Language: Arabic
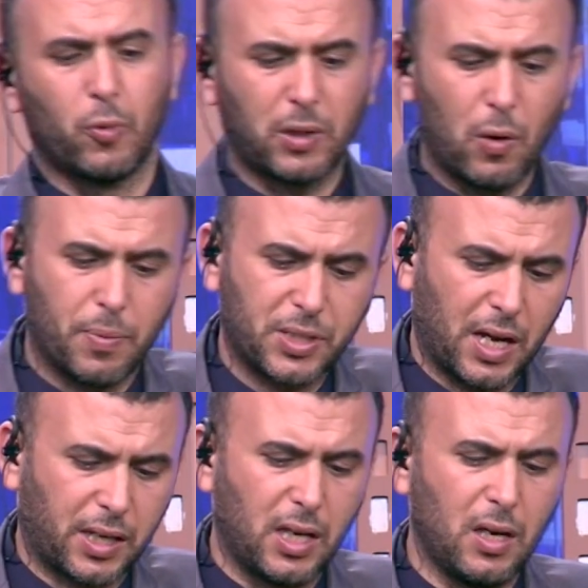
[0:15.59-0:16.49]
وتوا باش
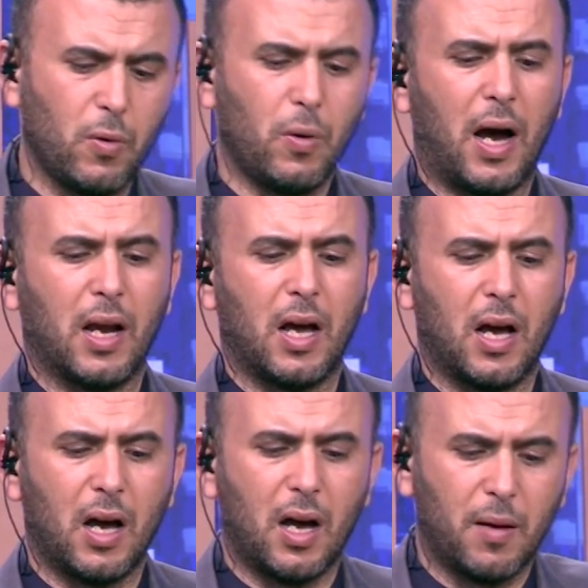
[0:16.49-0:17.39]
نحكيو
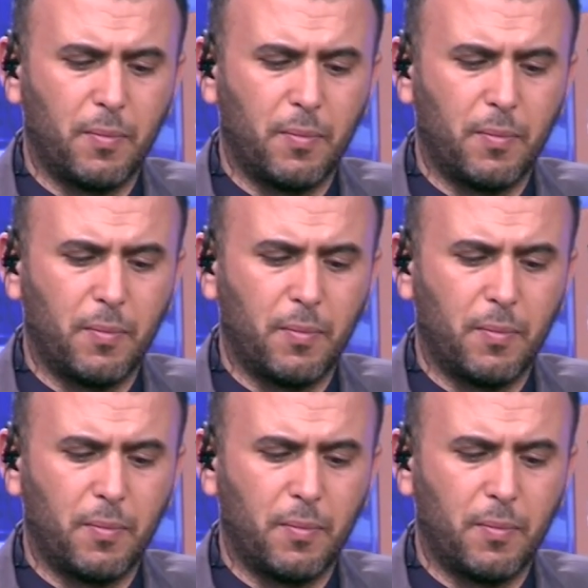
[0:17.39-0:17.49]
على